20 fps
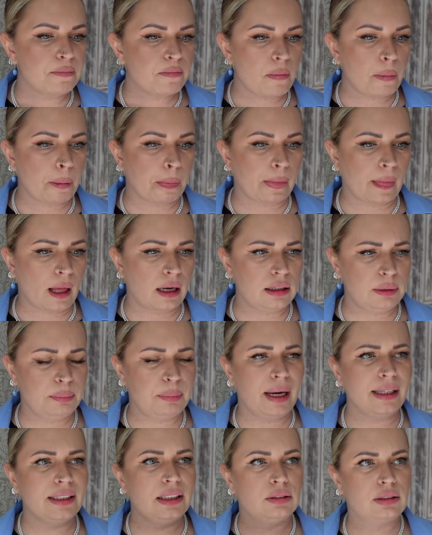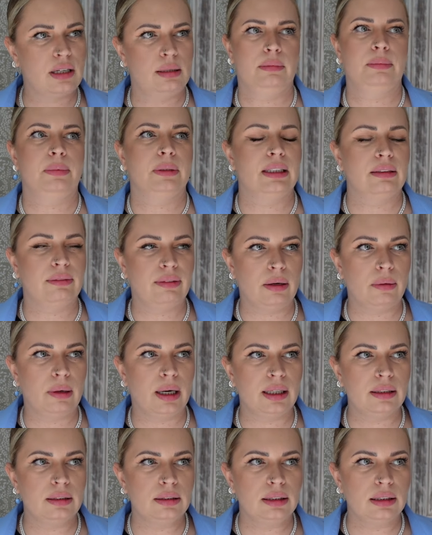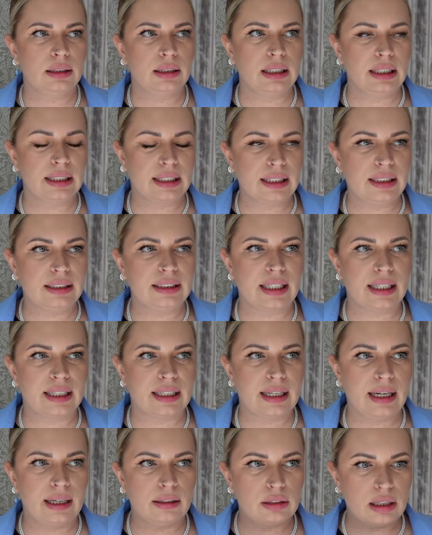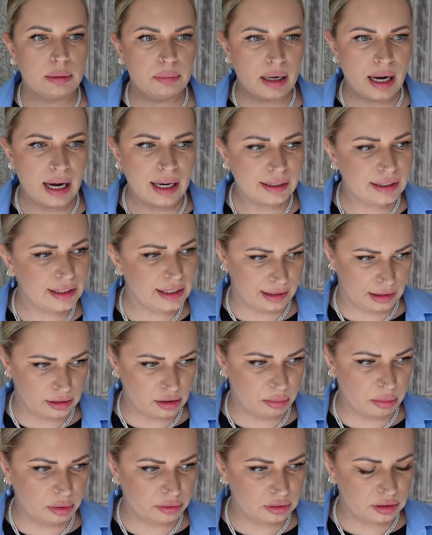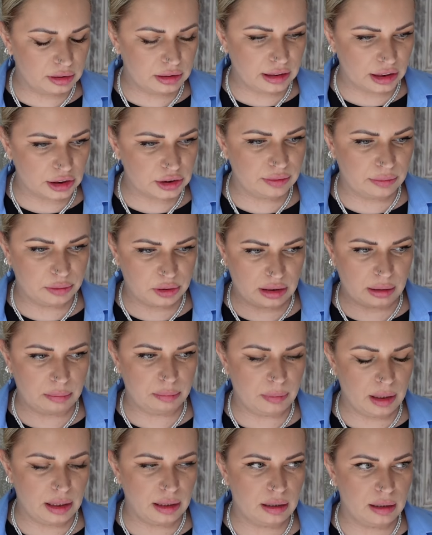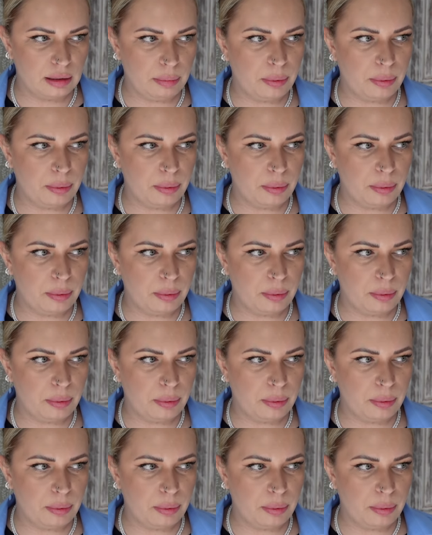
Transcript: mm, i pani, która mi podawała e, kelnerka, która była Angielką, bo też wiem, że tam e,